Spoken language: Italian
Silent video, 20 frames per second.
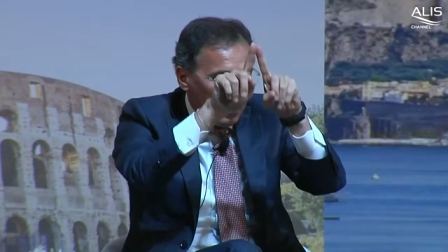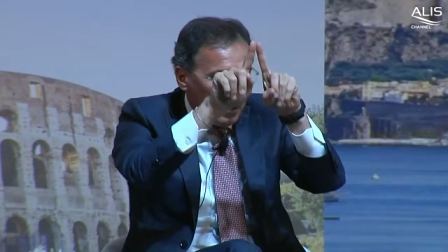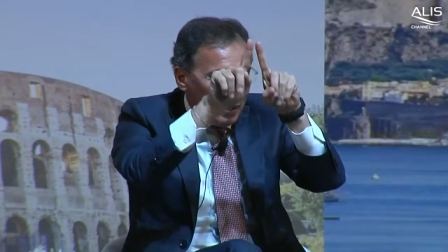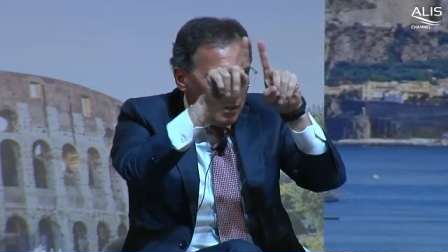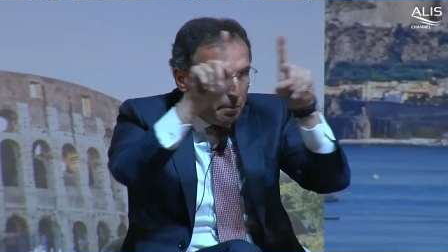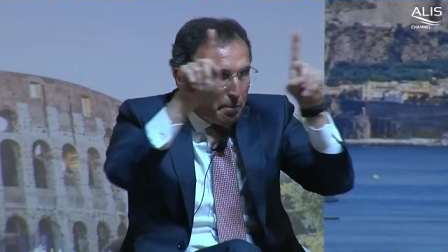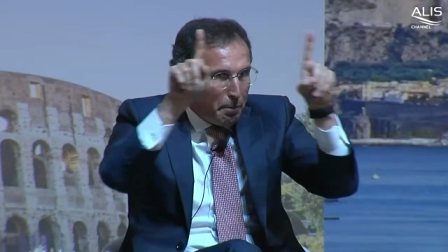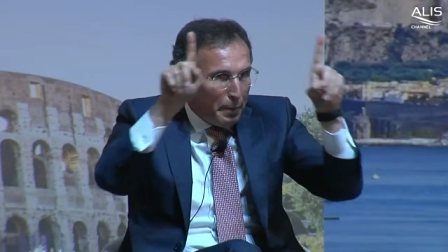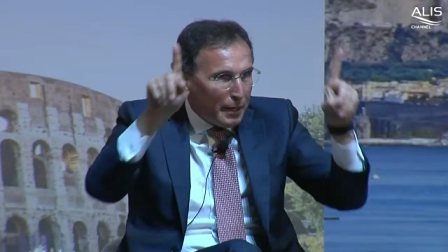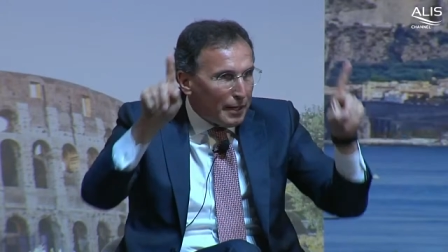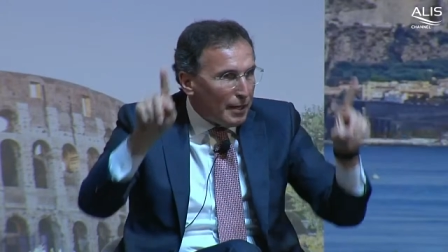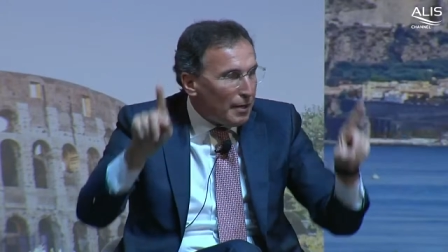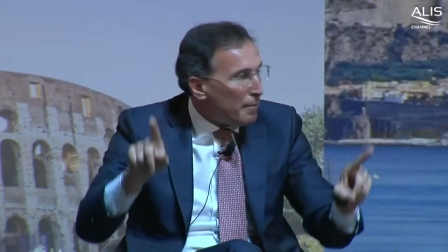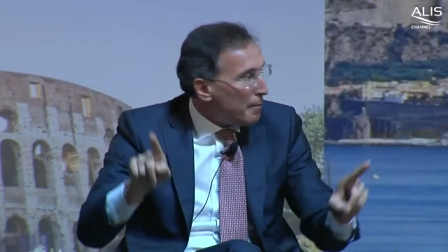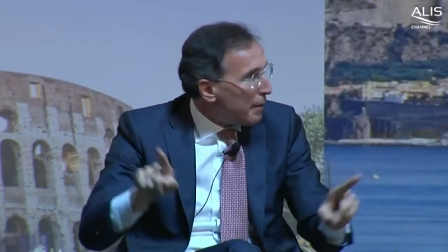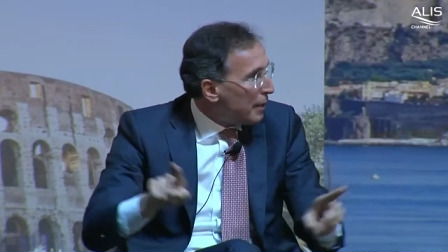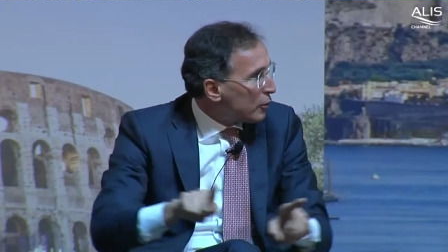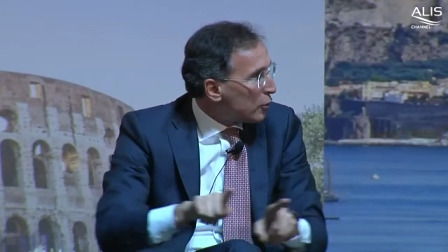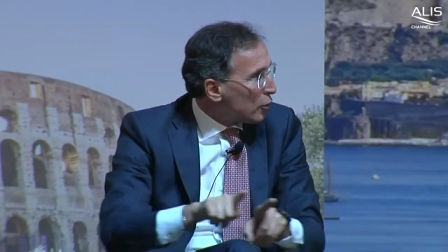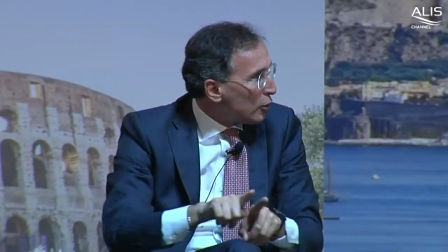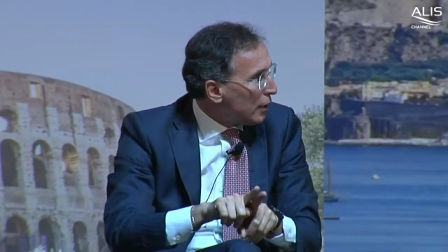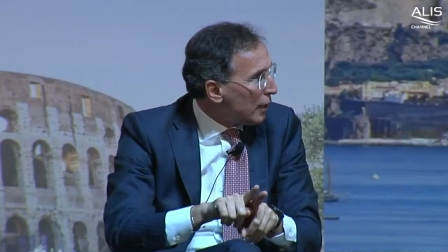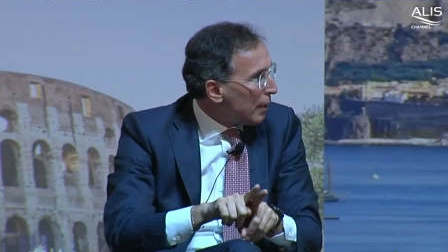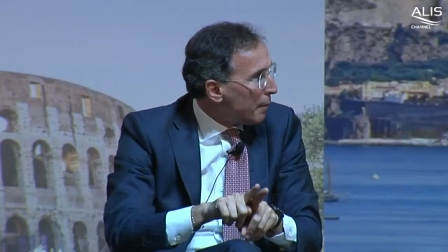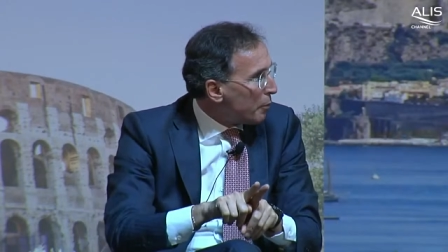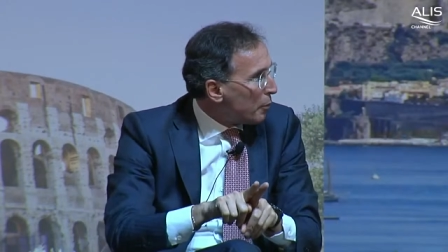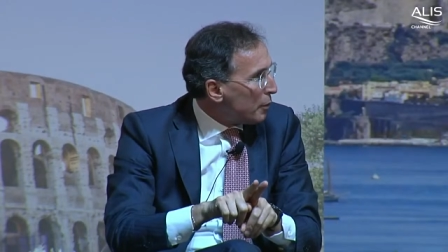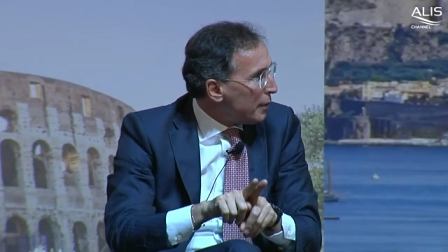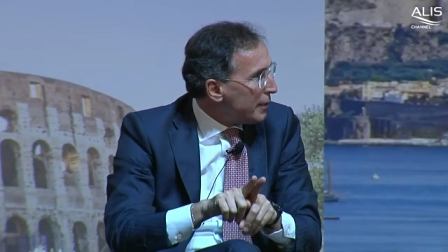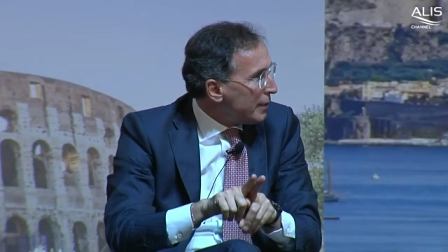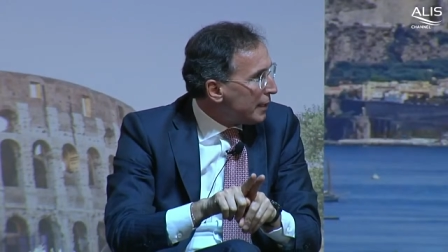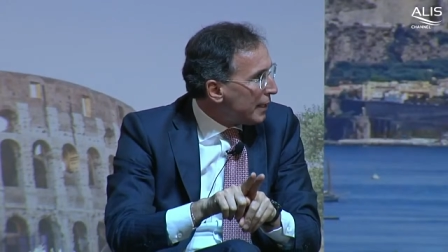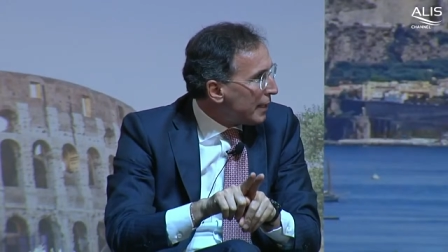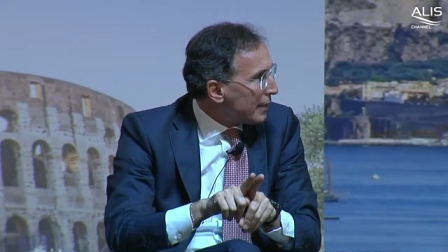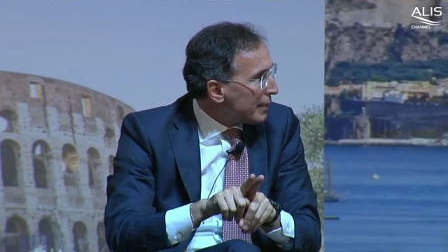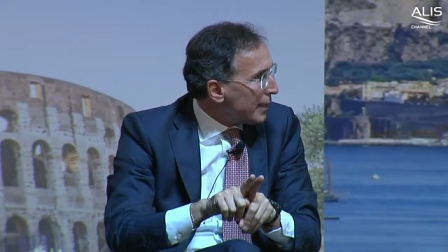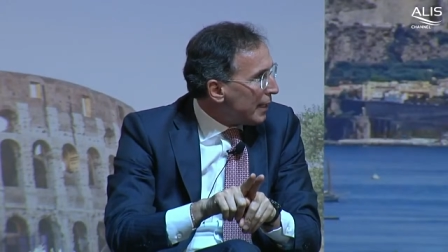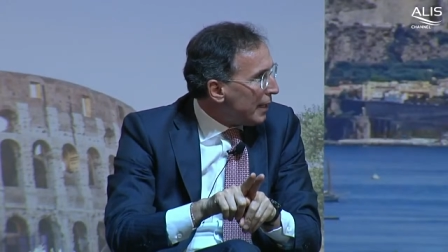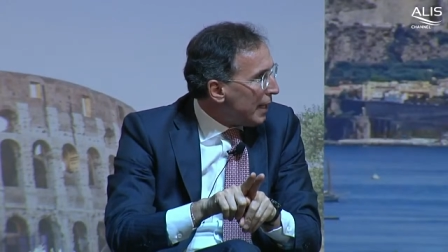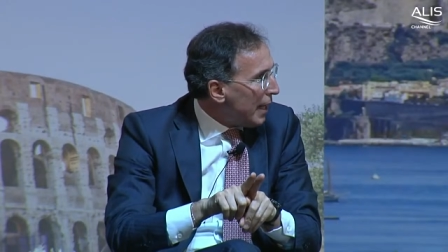il perimetro della politica
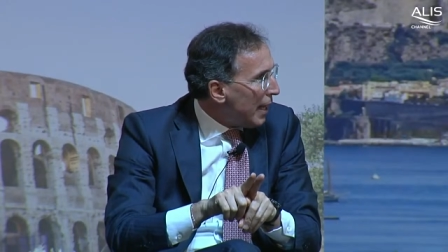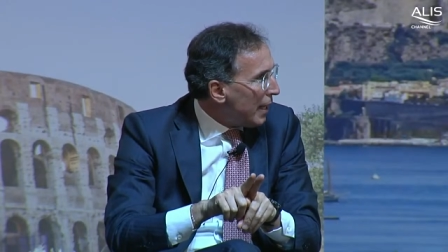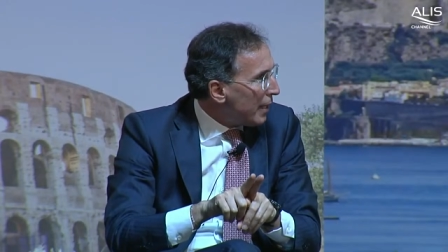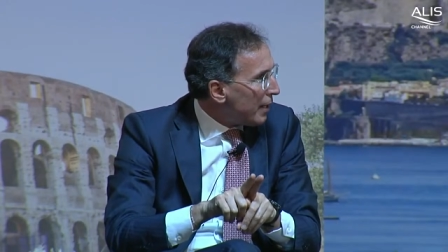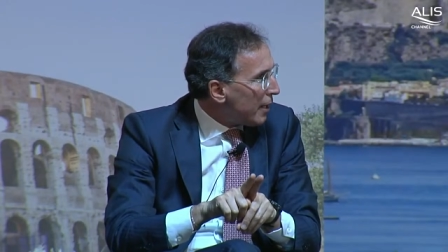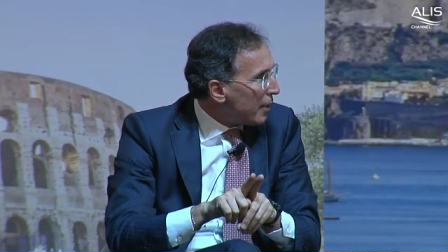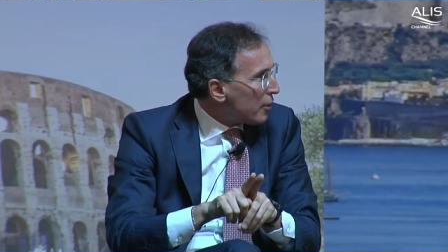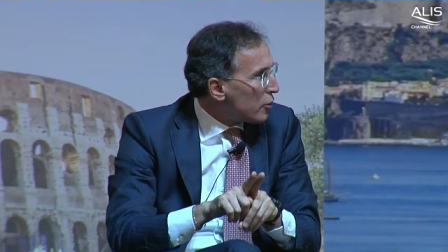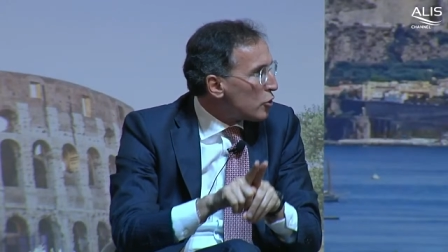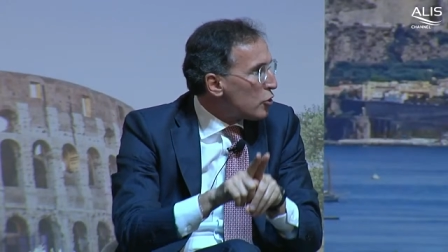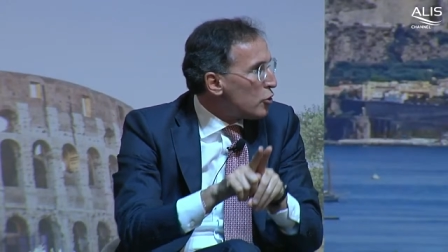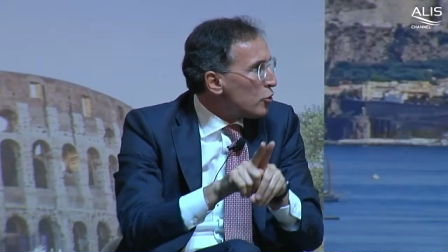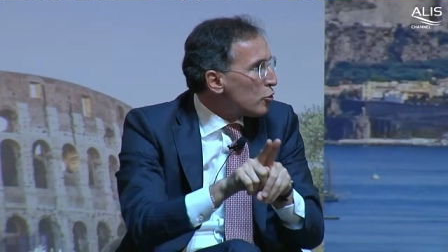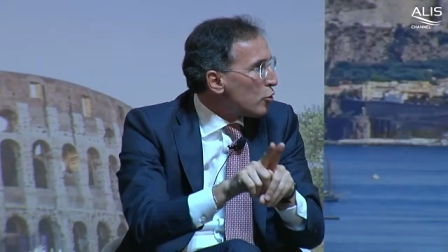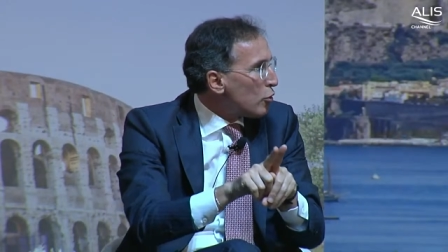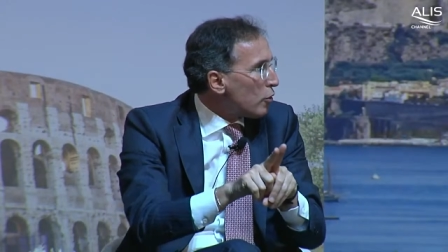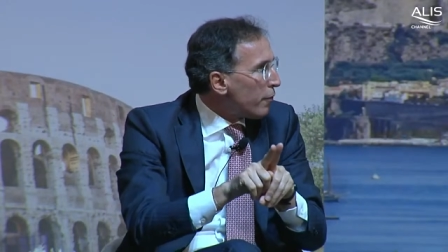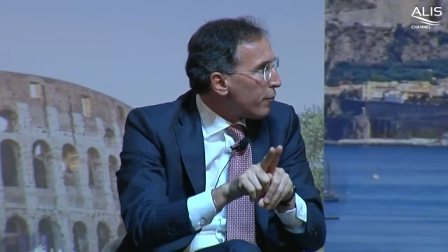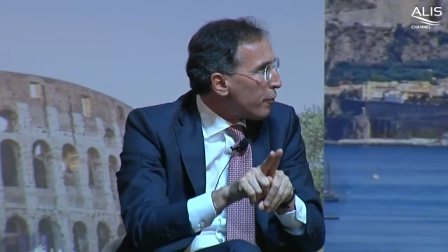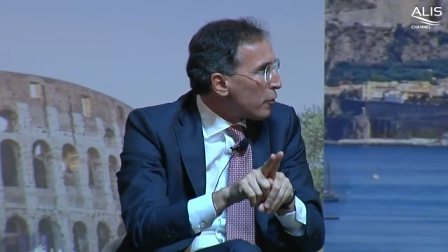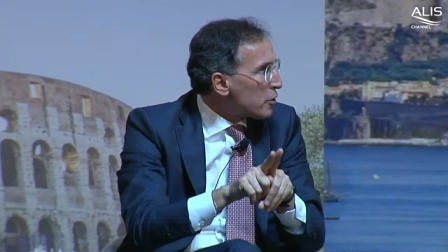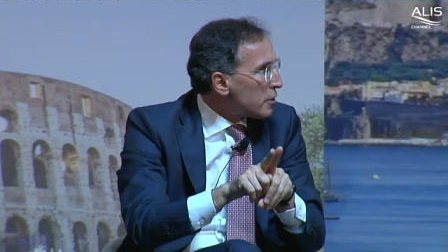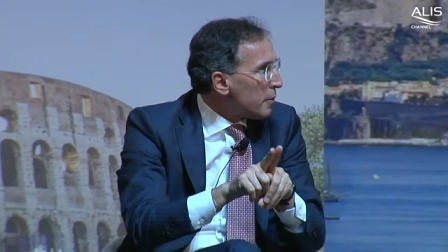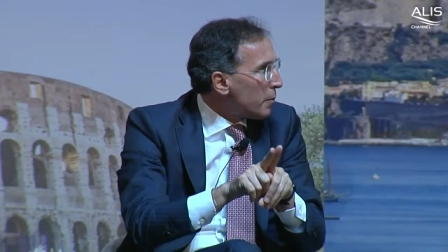italiana ci sono forze